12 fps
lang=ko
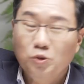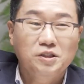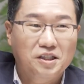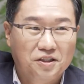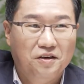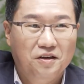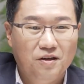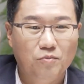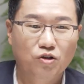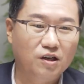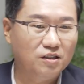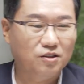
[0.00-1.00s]
혼자서. 그렇
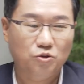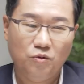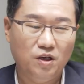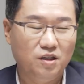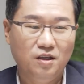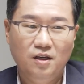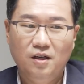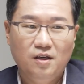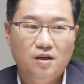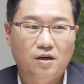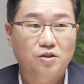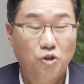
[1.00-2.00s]
물가는 그동안
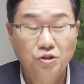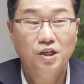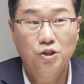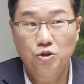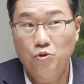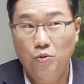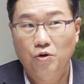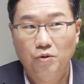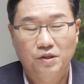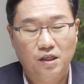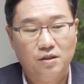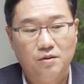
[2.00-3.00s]
어, 전 세계적으로 본
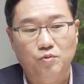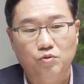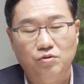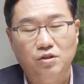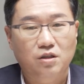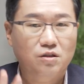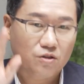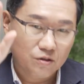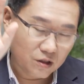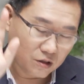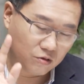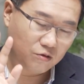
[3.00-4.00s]
겁니다. 네. 부동산 가격이
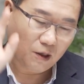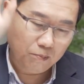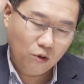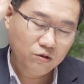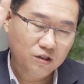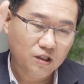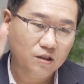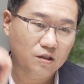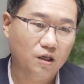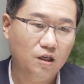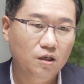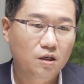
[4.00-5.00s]
전 세계적으로 다 폭등을
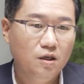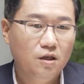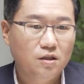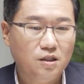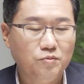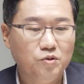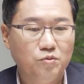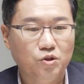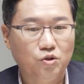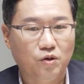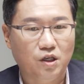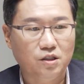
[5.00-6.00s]
했는데
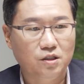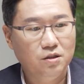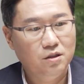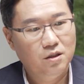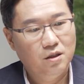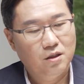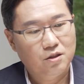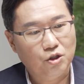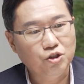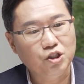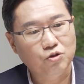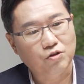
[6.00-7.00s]
30년 동안은
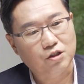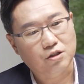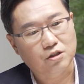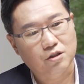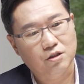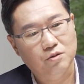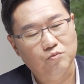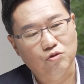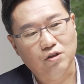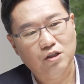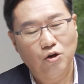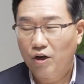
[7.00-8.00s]
선진국에서는
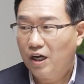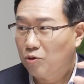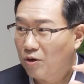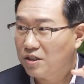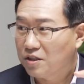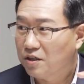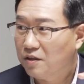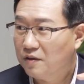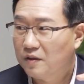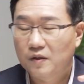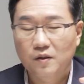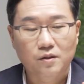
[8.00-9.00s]
물가는 거의 안 올랐어요.
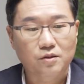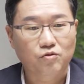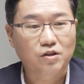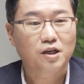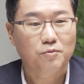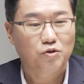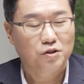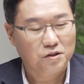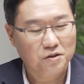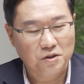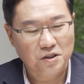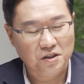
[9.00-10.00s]
네. 네 우리나라는
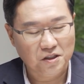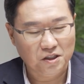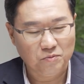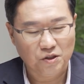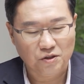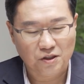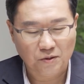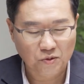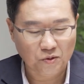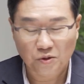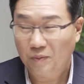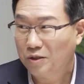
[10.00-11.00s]
물론 20년 전,
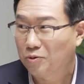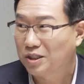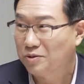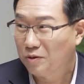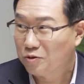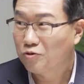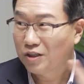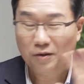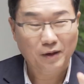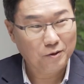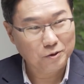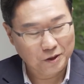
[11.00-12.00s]
30년 전 많이 올랐지만 뭐.
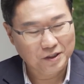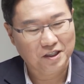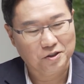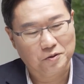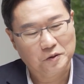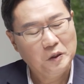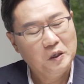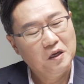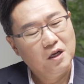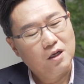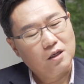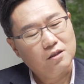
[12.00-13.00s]
우리나라 말고 전 세계적으로.
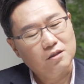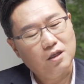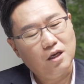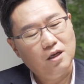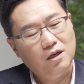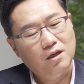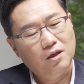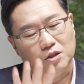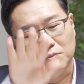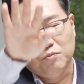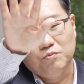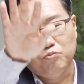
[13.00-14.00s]
근데
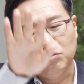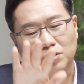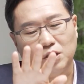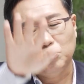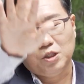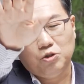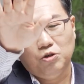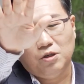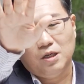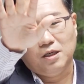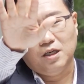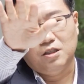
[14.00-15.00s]
이제 부동산 혼자
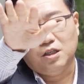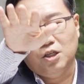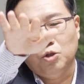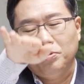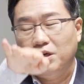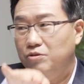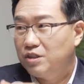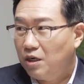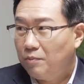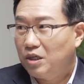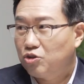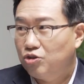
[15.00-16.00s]
뛰어간 게 이제 키높이가
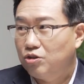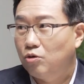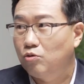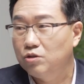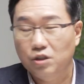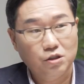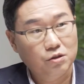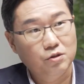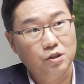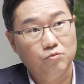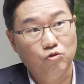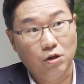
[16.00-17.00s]
언젠가 맞춰질 거고 근제
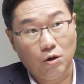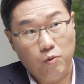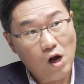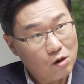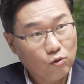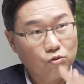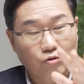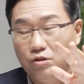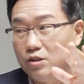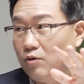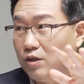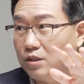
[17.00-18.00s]
지금은 물가가 확 오르고
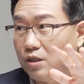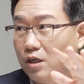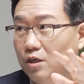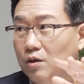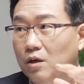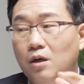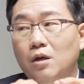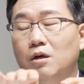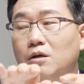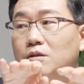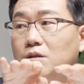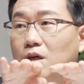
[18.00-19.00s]
있는 상황이잖아요.
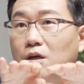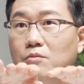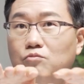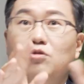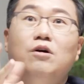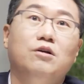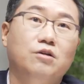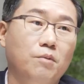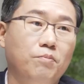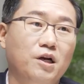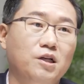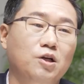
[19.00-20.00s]
근데 물가가
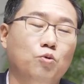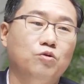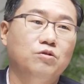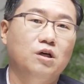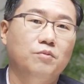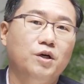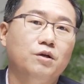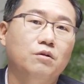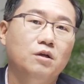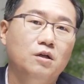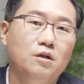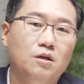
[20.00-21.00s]
이렇게 빨리 오른다면
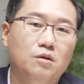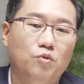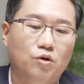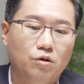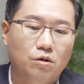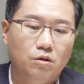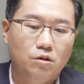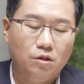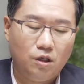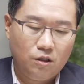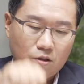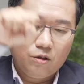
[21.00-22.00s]
뭐
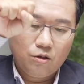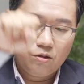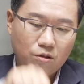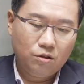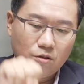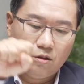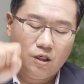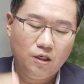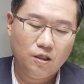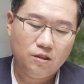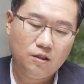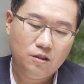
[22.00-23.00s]
이렇게 떨어졌던
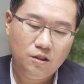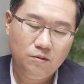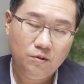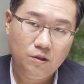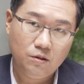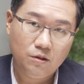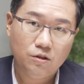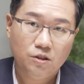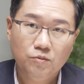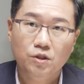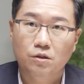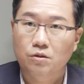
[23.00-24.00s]
기간은 한 10여 년,
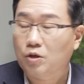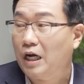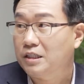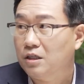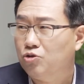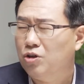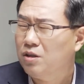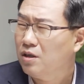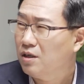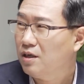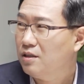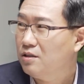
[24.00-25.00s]
10년 가장
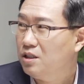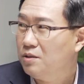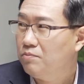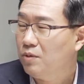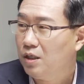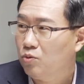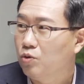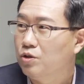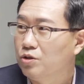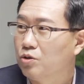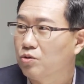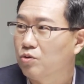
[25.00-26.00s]
최대가 한 10, 한
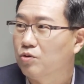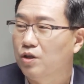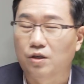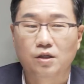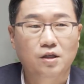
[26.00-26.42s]
5년 정도고요.